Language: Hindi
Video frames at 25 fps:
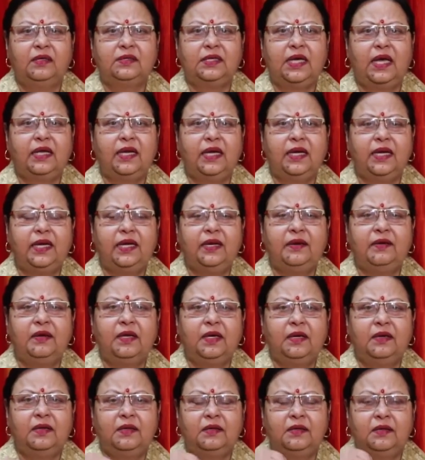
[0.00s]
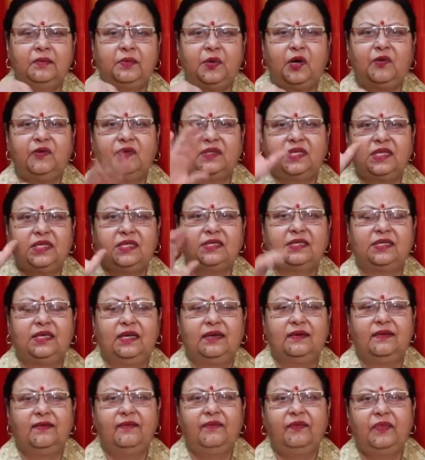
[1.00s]
सारे नहीं प्रोफेसर्स
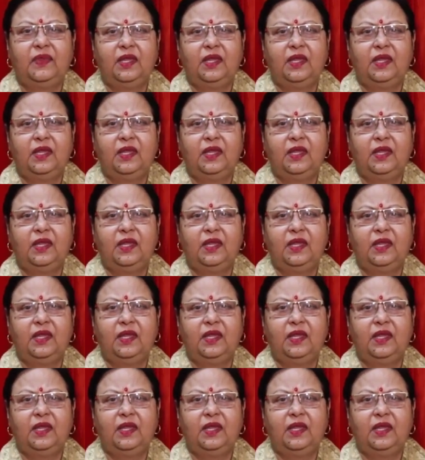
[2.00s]
हैं